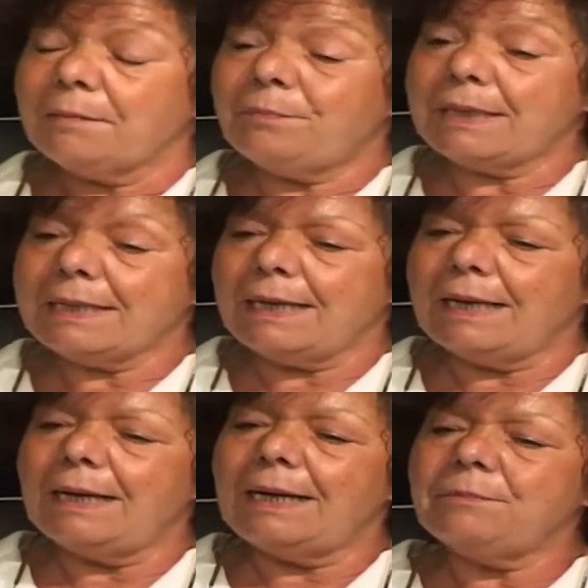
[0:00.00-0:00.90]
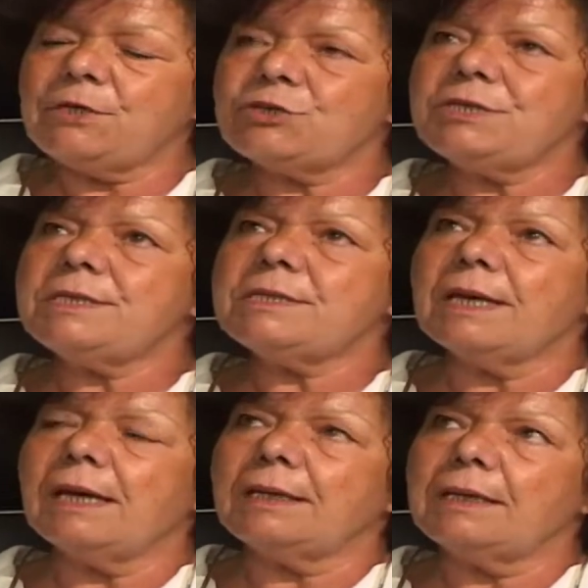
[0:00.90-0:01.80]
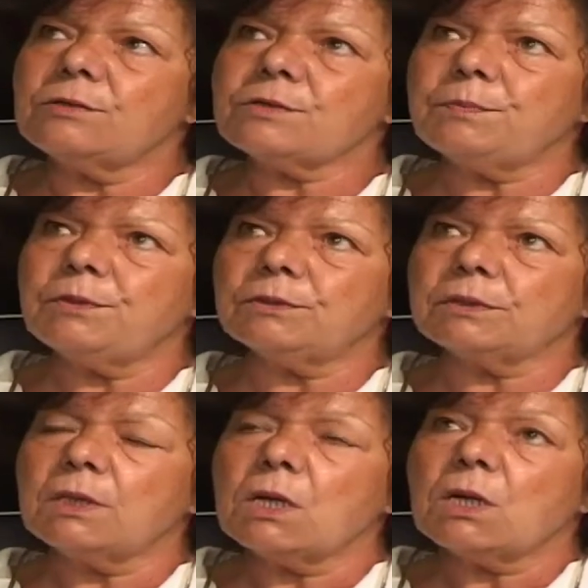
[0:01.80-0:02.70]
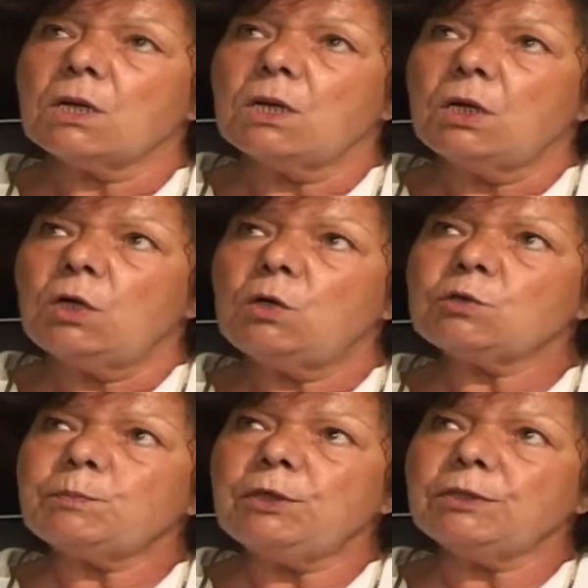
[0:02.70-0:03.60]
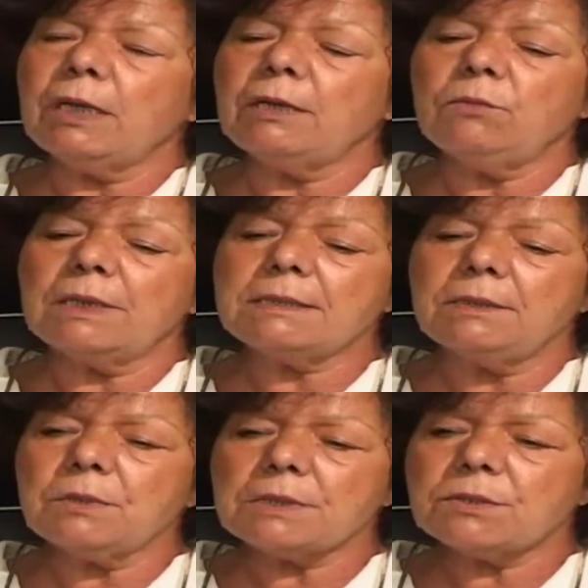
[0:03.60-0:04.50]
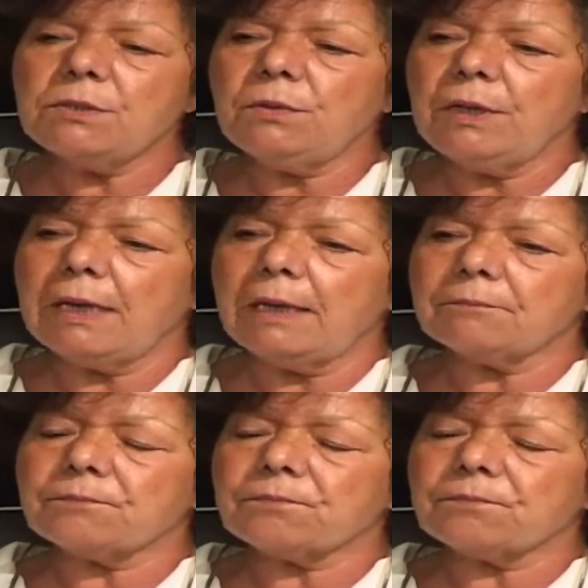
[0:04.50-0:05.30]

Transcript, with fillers: perché l'amicizia e lo sport? Lo sport è una situazione